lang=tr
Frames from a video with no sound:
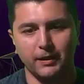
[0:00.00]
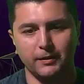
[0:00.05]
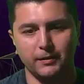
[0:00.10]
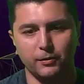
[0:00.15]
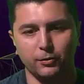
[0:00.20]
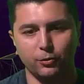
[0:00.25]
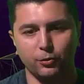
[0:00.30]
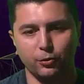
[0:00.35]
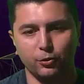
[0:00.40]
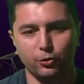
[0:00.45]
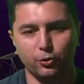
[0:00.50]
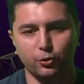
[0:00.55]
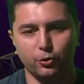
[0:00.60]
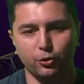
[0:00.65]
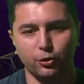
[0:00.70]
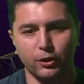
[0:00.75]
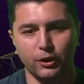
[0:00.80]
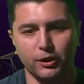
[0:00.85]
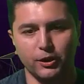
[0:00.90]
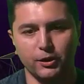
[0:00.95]
Eksi 3
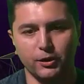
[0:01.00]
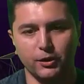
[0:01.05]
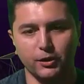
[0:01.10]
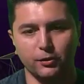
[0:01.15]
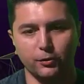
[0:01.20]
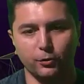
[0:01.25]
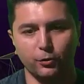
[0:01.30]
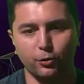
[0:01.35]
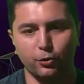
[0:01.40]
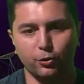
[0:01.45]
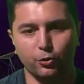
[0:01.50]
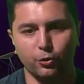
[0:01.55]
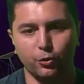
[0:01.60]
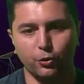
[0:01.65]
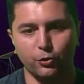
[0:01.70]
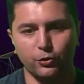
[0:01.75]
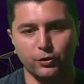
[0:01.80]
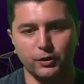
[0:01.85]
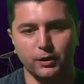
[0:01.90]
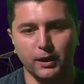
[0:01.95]
küçük eşittir 3
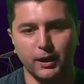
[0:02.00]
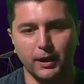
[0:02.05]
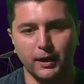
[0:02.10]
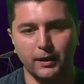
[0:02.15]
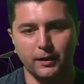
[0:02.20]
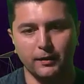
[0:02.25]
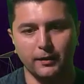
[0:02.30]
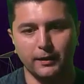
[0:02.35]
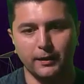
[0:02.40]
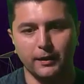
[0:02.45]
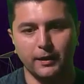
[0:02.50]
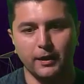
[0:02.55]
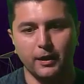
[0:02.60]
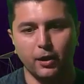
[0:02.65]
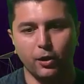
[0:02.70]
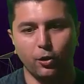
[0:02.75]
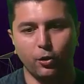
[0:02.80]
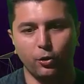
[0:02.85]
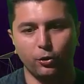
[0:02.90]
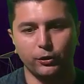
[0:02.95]
cos y.
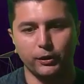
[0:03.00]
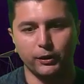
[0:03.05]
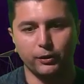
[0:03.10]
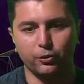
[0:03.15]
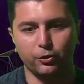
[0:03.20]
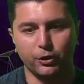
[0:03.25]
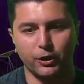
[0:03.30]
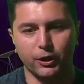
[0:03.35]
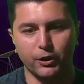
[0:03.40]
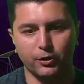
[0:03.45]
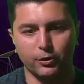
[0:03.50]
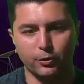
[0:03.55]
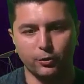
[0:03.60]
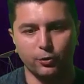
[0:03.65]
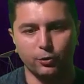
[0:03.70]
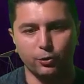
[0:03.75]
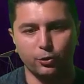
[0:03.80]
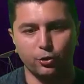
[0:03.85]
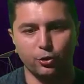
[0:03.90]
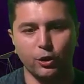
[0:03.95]
O da küçük eşit
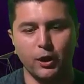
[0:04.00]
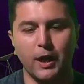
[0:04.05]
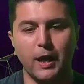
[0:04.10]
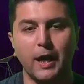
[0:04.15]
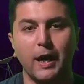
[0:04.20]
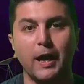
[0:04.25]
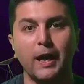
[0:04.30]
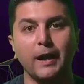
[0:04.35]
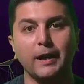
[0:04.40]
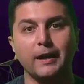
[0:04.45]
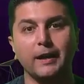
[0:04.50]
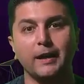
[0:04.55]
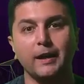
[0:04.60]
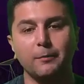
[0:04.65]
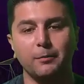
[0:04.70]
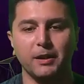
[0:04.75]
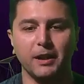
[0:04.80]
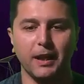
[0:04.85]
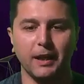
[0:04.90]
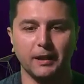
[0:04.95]
3. Her
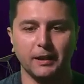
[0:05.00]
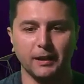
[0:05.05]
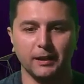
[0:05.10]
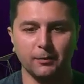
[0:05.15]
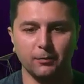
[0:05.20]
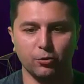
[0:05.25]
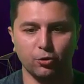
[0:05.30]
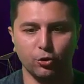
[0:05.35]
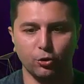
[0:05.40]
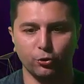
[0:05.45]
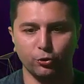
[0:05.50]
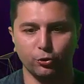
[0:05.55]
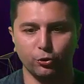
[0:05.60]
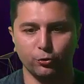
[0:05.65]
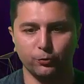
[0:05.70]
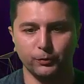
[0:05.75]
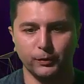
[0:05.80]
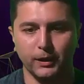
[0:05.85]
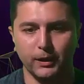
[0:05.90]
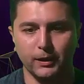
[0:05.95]
yere 1 ekledim son
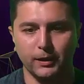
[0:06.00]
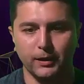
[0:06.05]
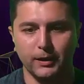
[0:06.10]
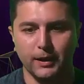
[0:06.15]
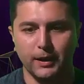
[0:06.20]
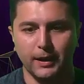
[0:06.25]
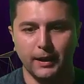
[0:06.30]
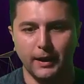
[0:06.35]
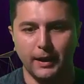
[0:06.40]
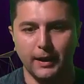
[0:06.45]
durumda.